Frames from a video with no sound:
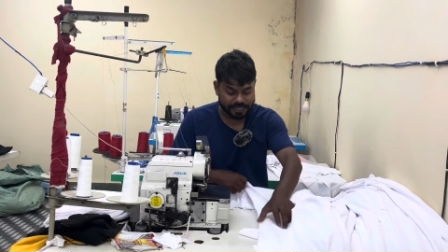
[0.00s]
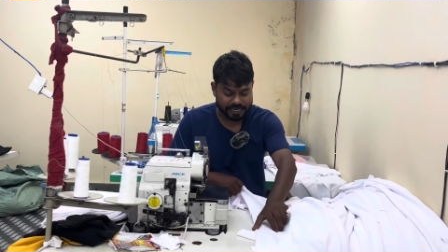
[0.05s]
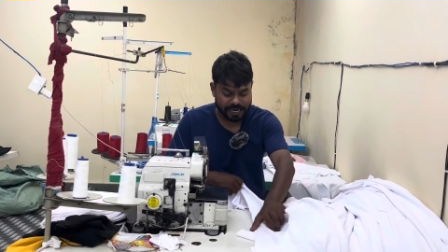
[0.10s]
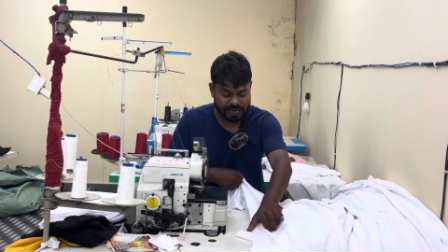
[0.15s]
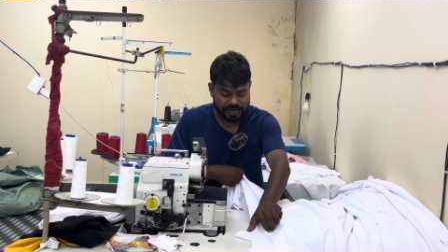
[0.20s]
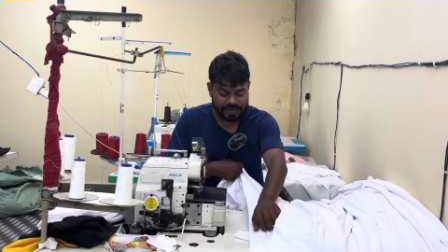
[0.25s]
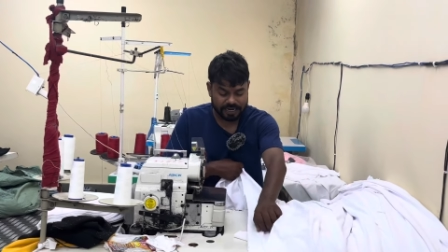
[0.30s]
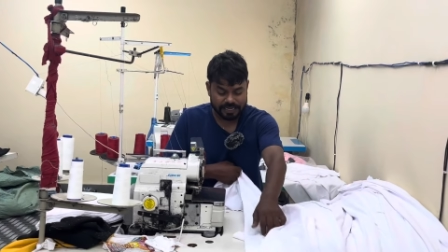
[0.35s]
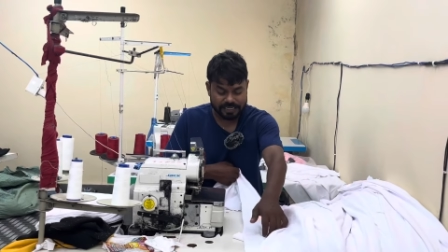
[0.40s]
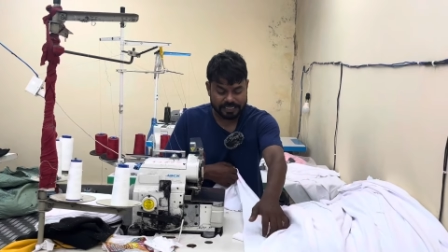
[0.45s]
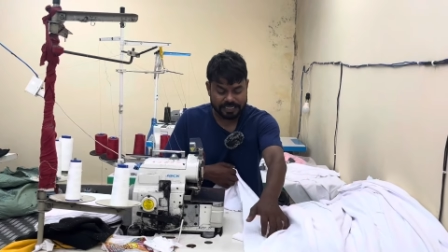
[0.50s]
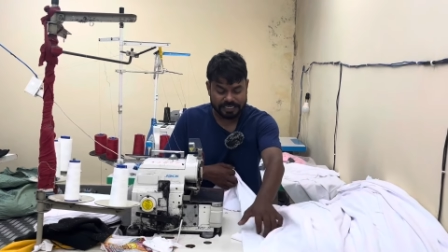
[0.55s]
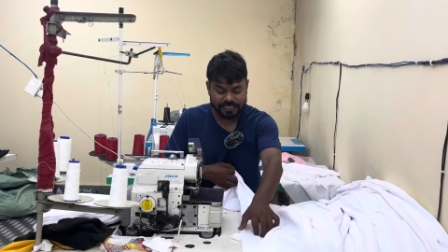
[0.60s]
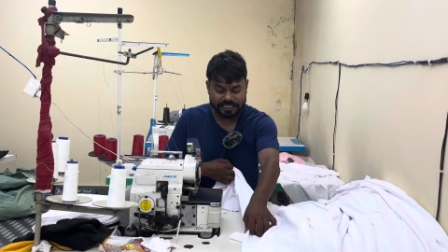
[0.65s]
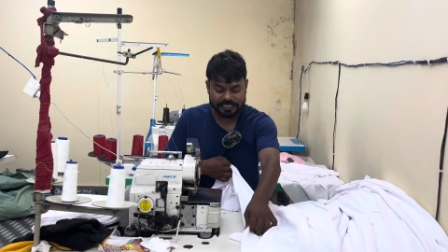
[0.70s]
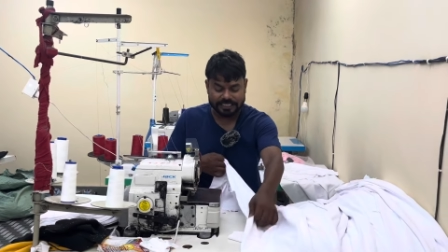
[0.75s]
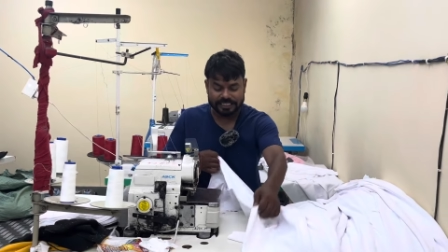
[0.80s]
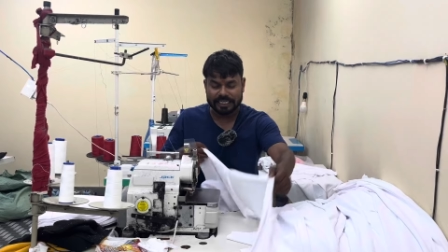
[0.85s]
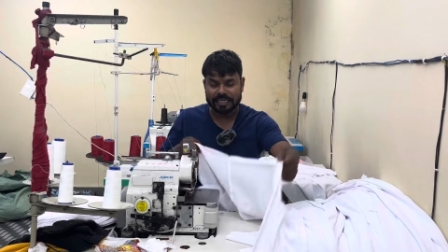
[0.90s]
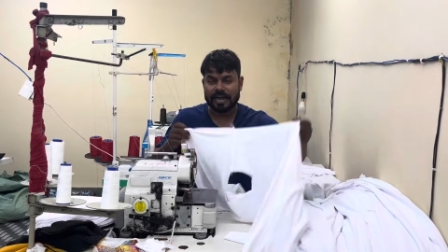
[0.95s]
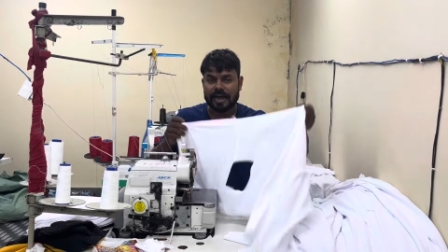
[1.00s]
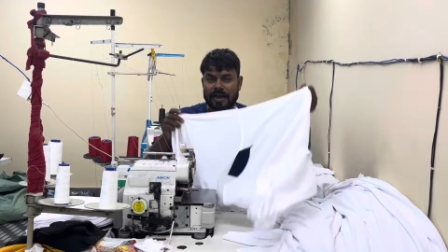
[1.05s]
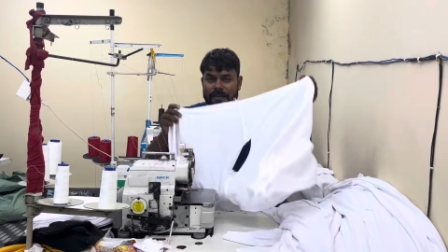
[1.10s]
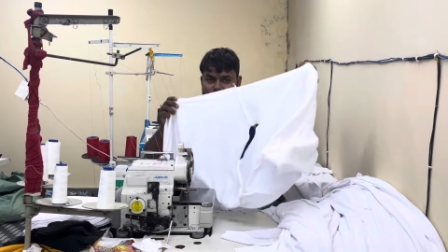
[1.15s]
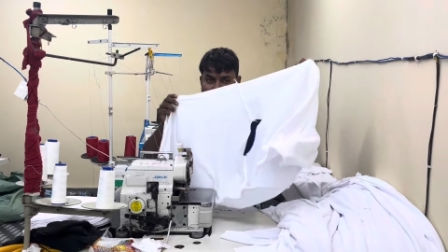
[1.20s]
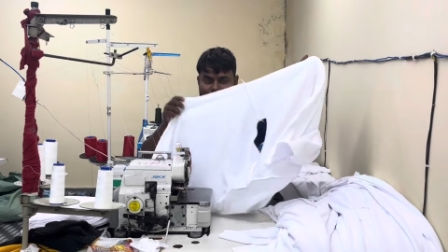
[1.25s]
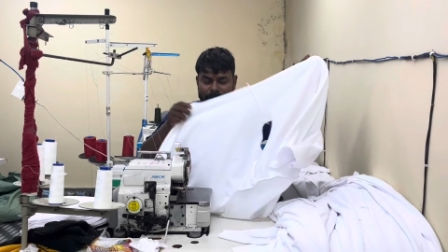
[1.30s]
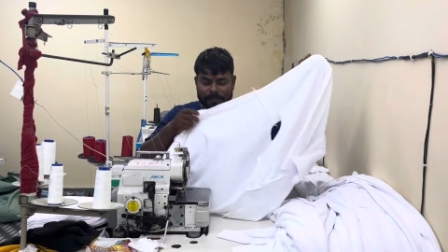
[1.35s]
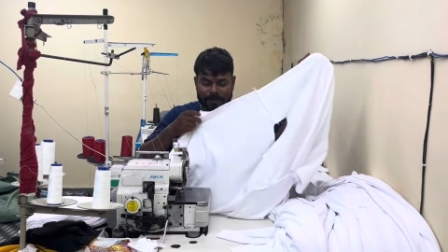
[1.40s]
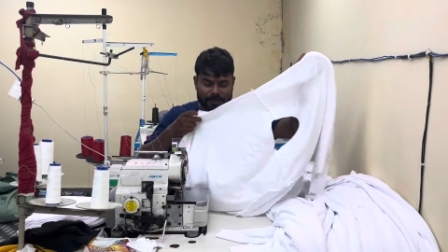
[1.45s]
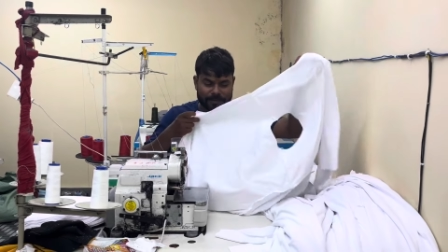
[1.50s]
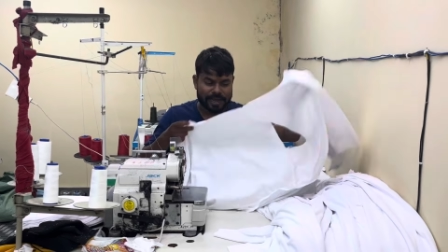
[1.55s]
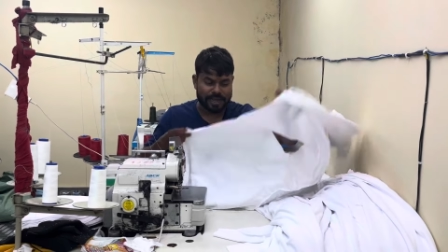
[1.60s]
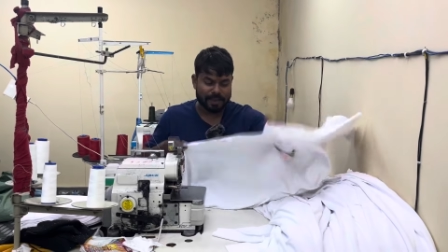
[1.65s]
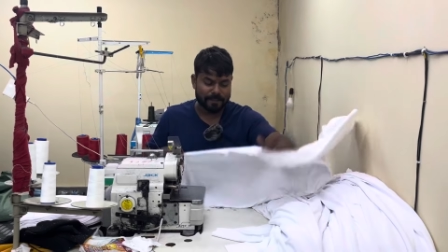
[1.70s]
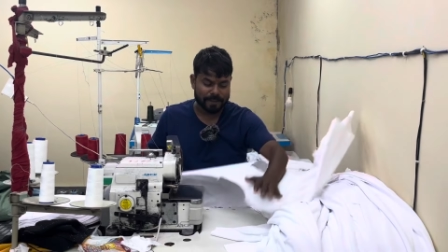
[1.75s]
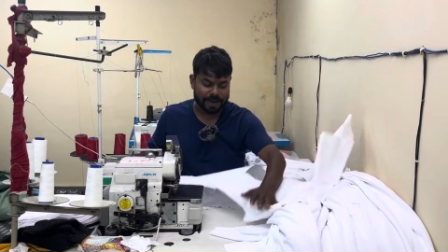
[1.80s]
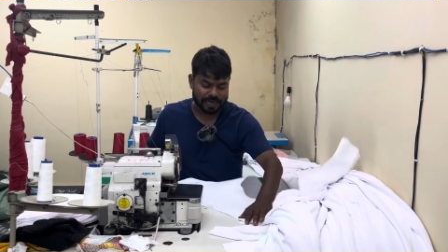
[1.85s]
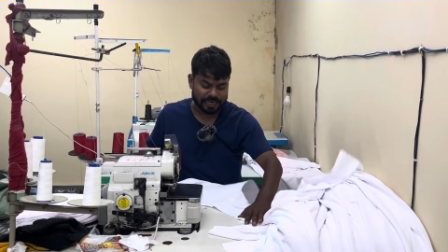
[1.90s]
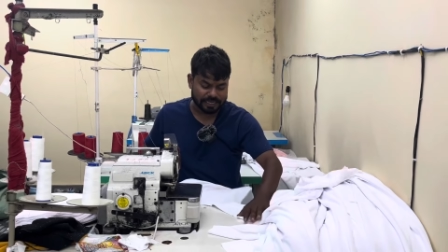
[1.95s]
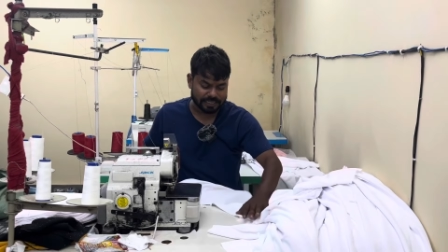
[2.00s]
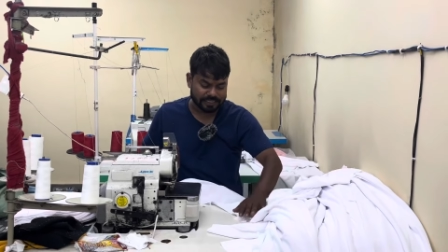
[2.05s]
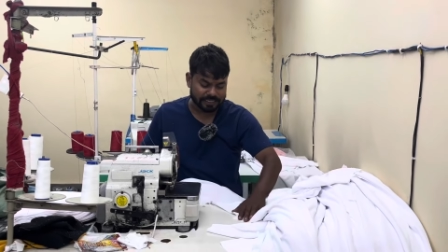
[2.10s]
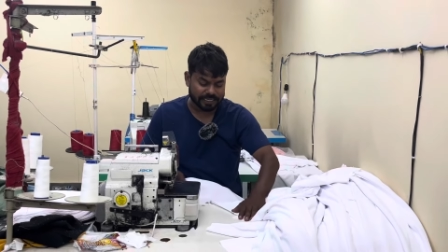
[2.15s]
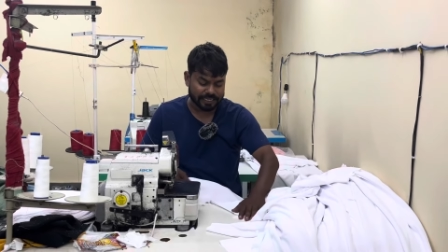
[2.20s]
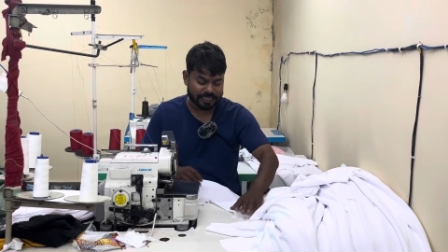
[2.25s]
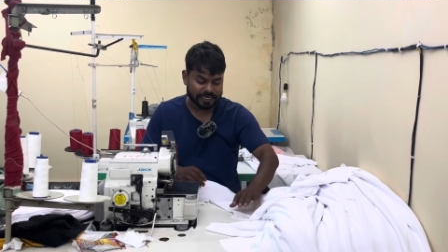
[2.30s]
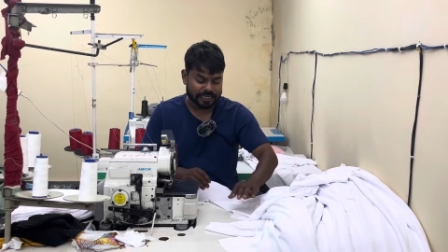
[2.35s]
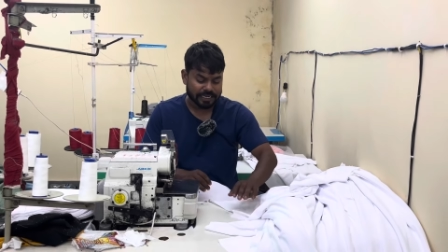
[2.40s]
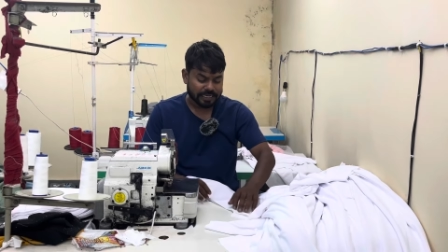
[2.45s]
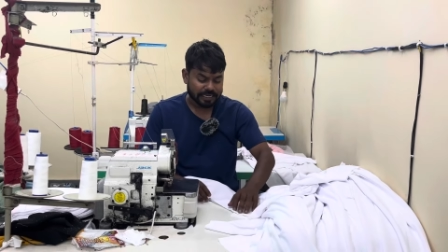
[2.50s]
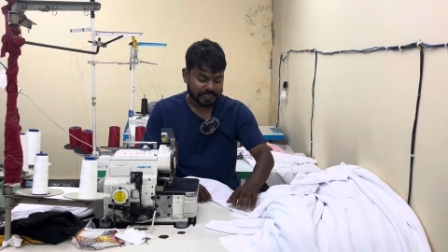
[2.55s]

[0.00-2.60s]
क्या करा ये टी शर्ट आपने बनवाया मान लीजिए